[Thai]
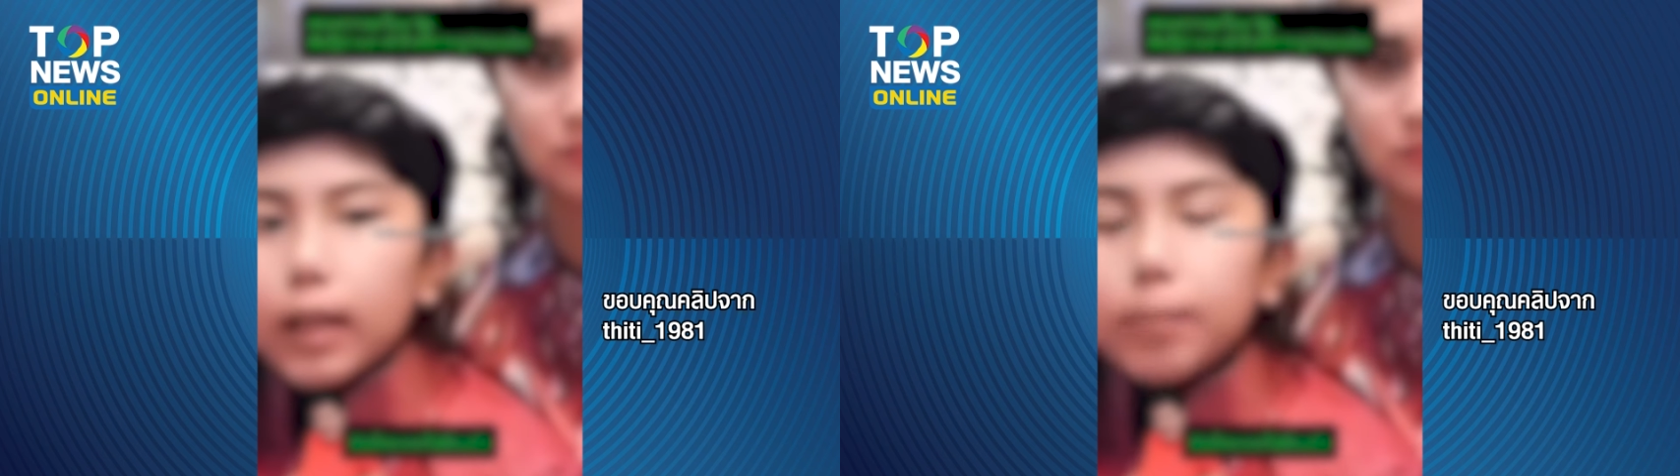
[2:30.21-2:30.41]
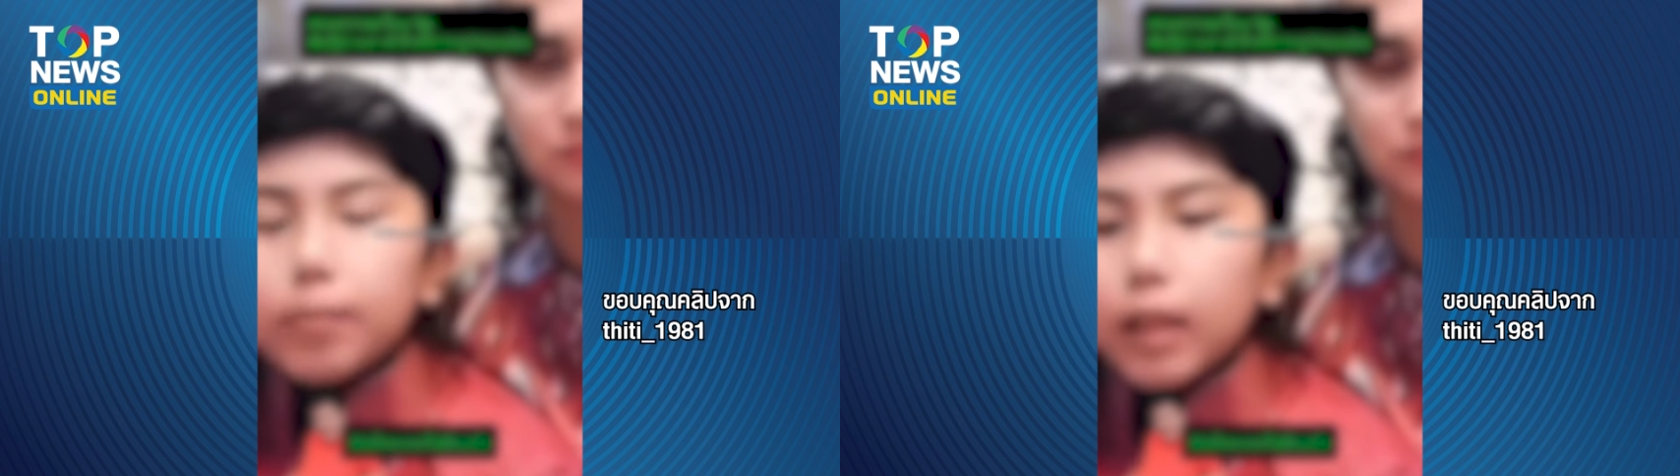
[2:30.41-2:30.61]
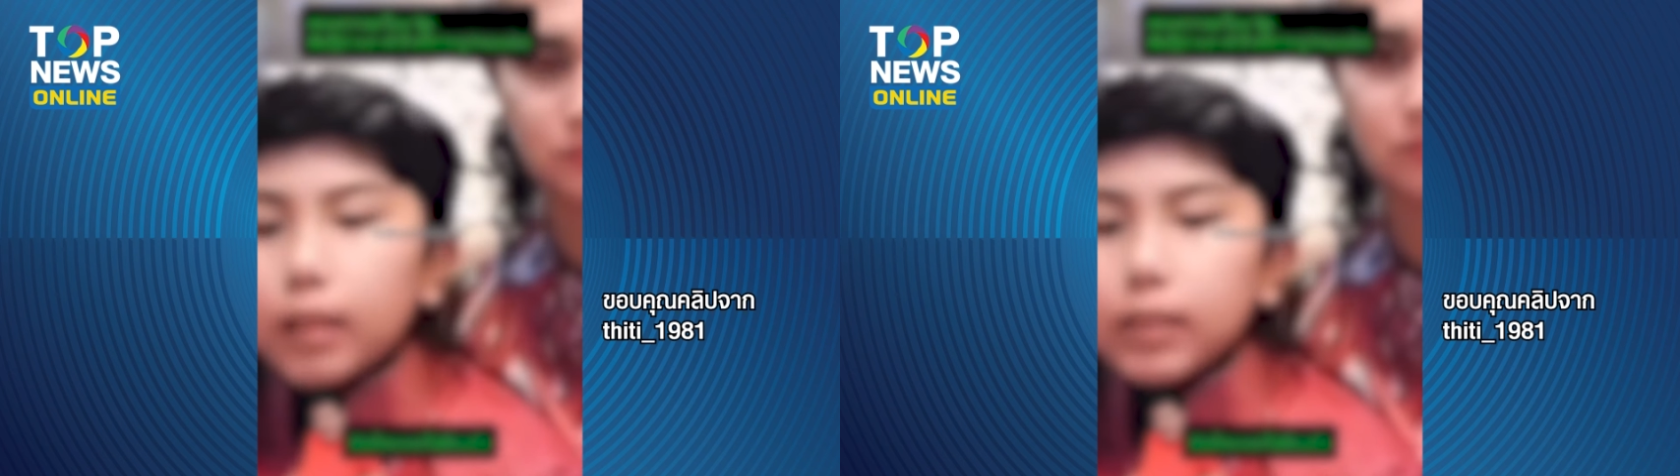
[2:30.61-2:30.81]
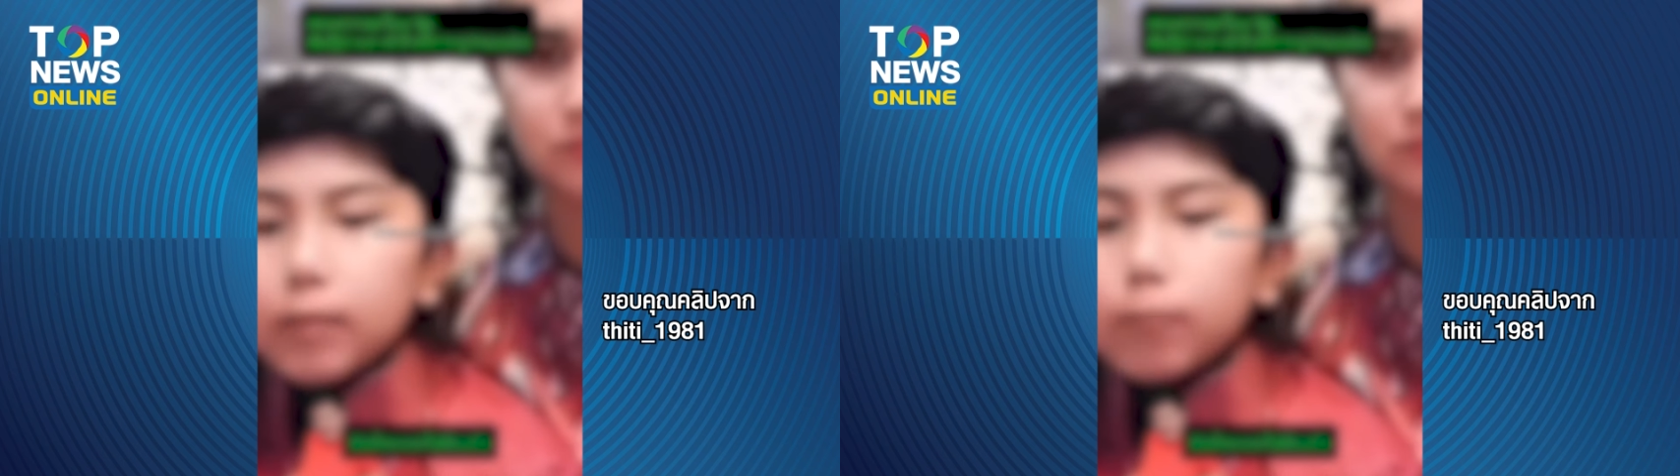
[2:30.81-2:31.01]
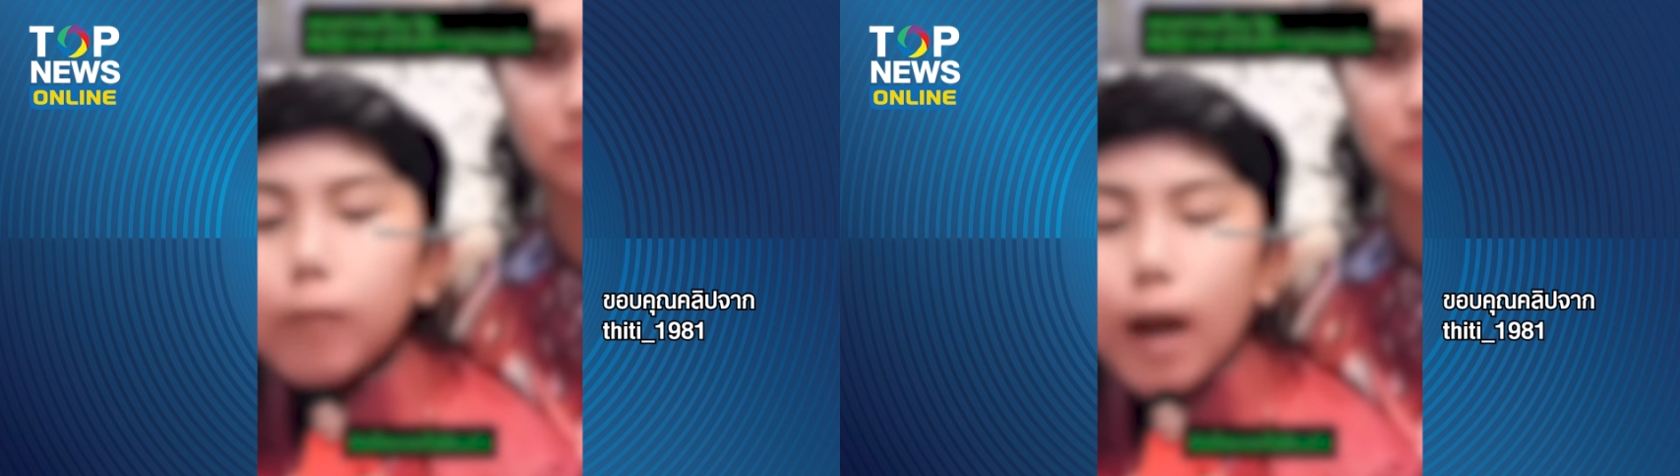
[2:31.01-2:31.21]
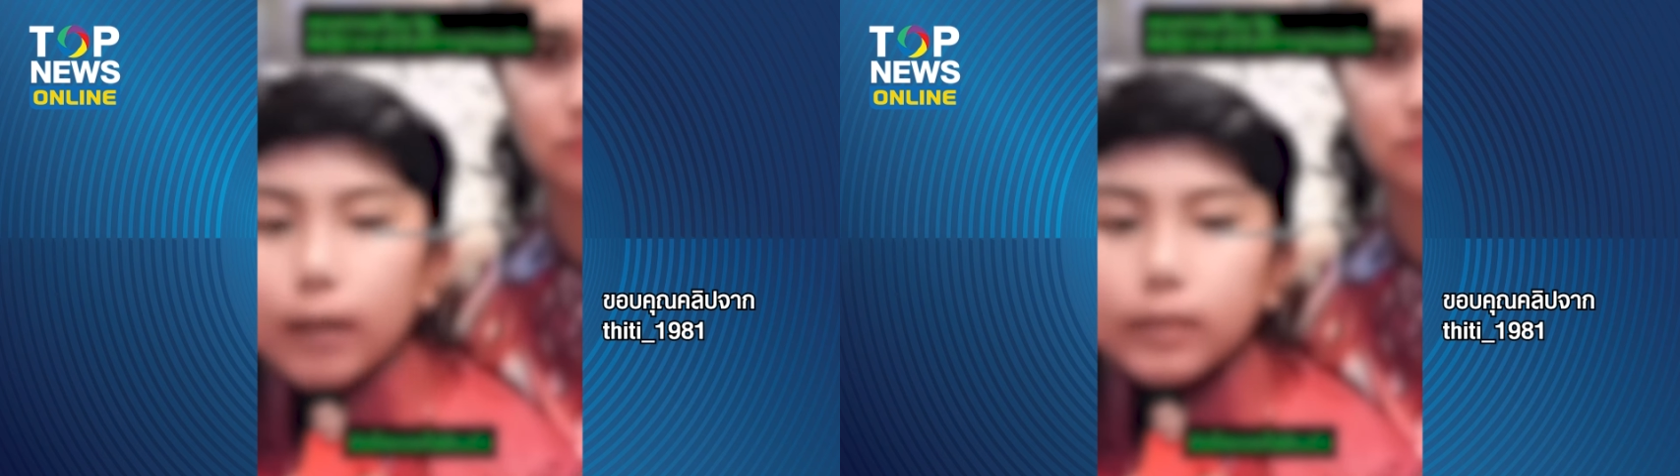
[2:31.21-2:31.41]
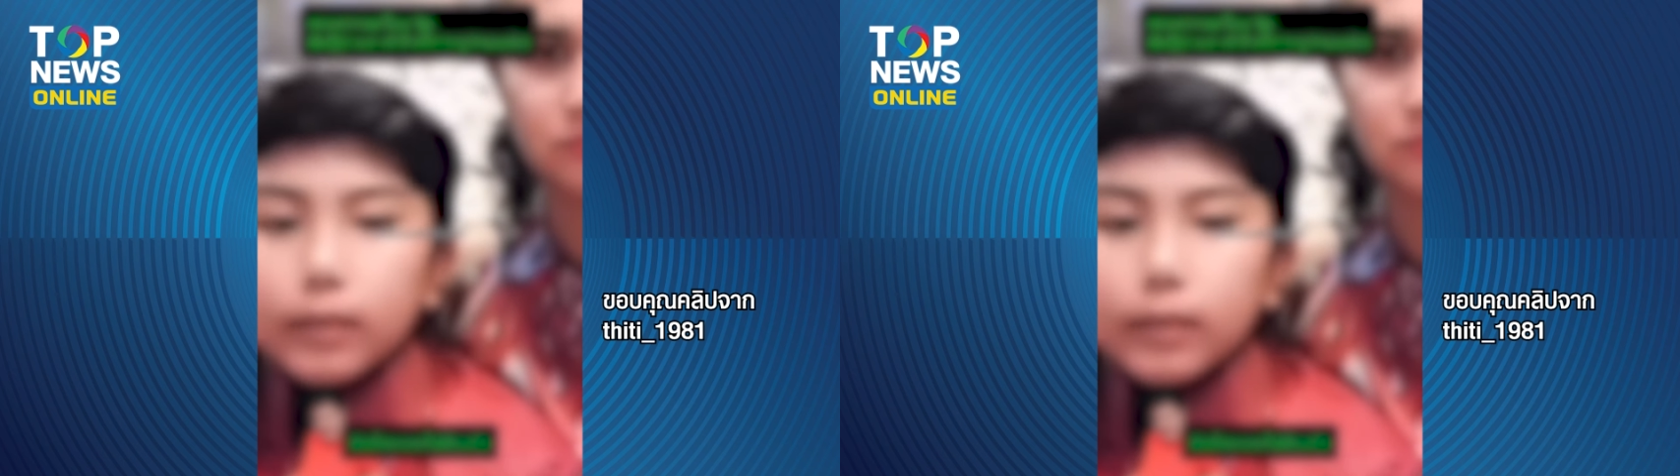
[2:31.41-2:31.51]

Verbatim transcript: ครับ แต่จิตว่าง